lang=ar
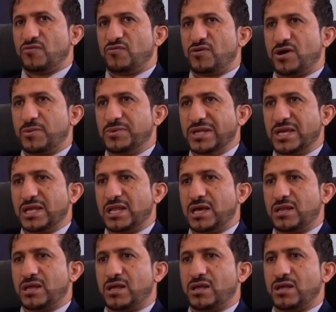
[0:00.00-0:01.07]
فمن
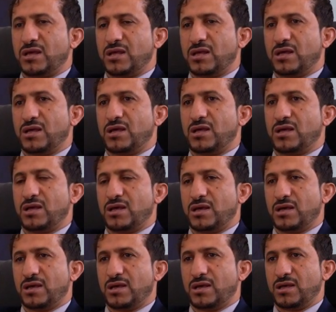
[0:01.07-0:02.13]
خلاله
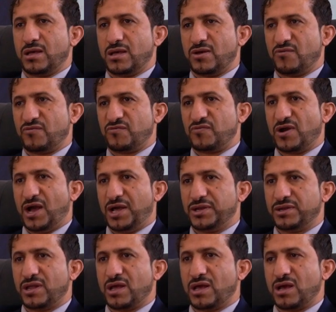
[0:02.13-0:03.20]
آه،
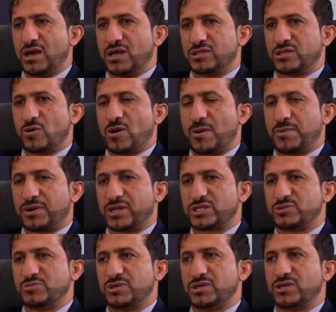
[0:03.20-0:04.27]
فعلنا الدوام
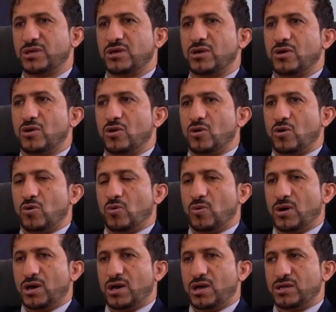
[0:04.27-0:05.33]
الرسمي
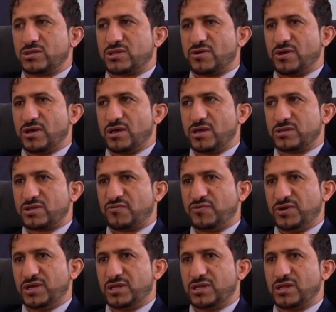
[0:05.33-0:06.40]

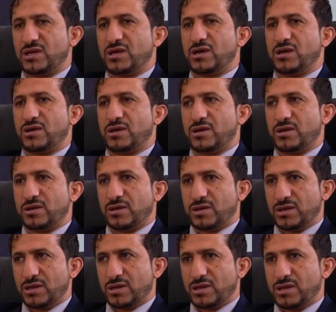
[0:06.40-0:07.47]
وتفعيل
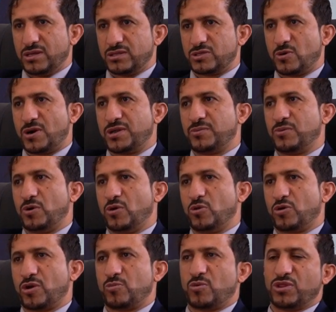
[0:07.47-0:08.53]
آه، جوانب
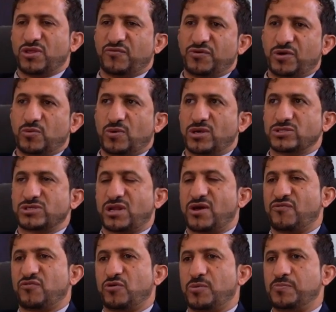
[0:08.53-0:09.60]
حضور الموظفين
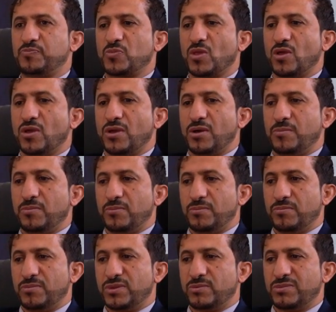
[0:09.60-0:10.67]
وانصرافهم
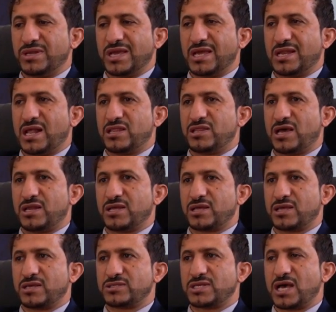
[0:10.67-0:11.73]
من خلال
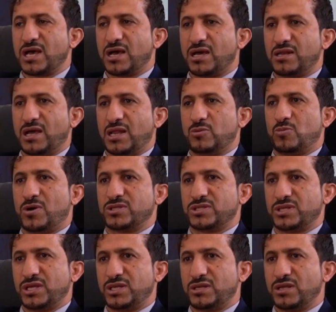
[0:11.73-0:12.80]
ذلك سهل
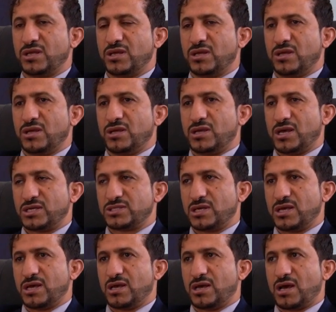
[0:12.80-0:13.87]
المواطنين آه،
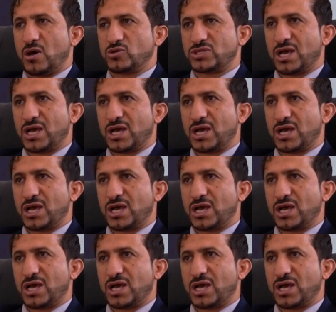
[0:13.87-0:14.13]
او